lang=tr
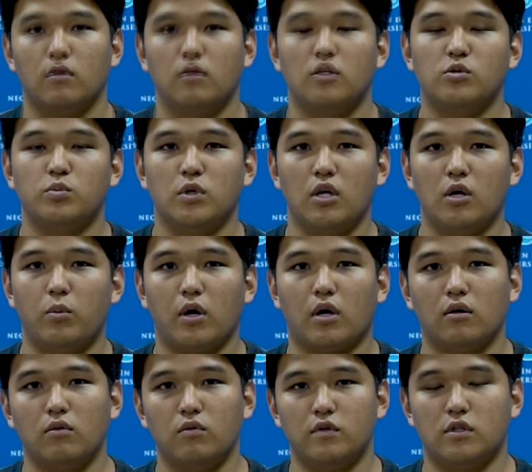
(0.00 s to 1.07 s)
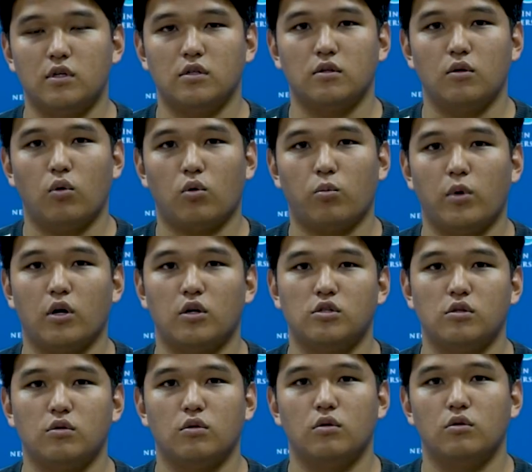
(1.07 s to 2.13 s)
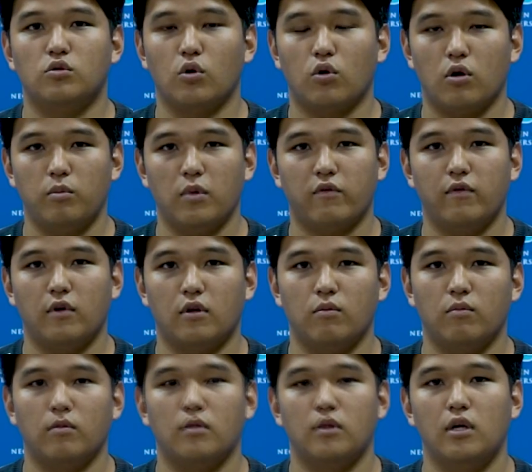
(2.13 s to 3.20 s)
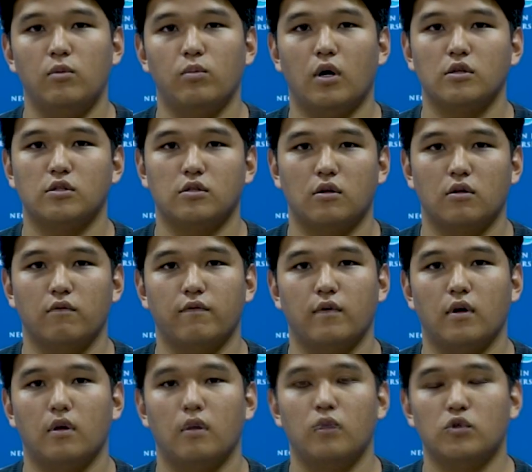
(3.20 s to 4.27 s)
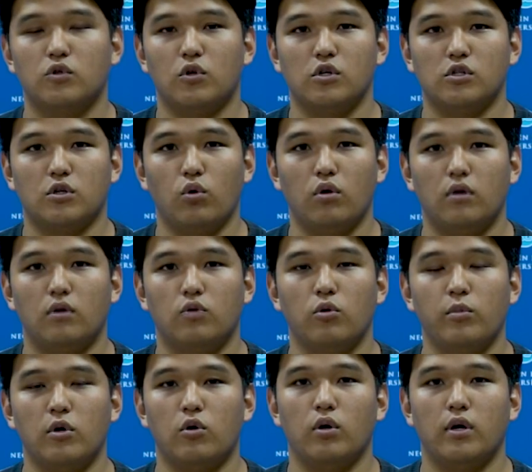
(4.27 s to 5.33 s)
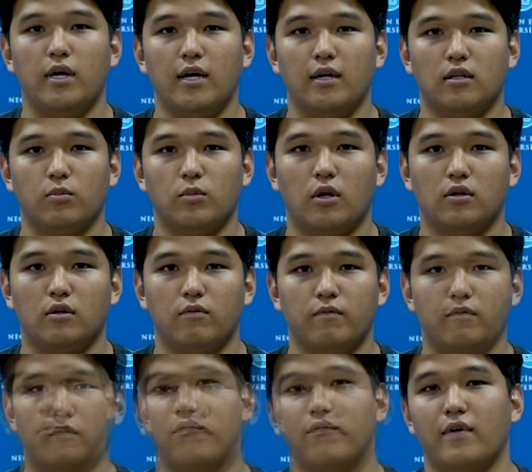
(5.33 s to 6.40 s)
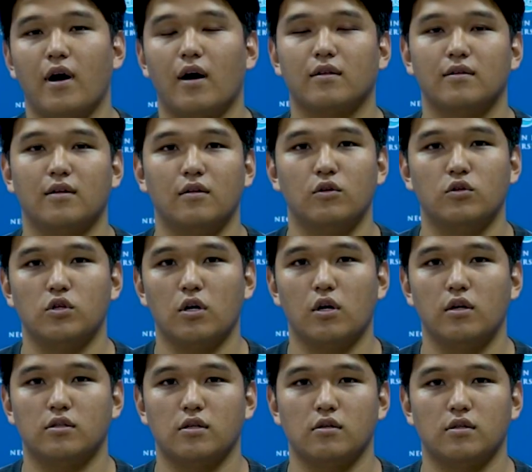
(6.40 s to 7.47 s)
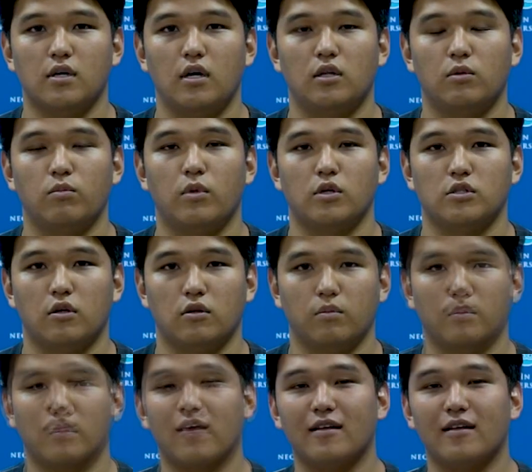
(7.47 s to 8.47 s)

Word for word: Necmettin Erbakan Üniversitesi'nde okumak için e, çok emek verdim. Dilimi alıştırdım ve bu süreçte tümör eğitimini aldım ve ardından yüksek lisans eğitimini başladım.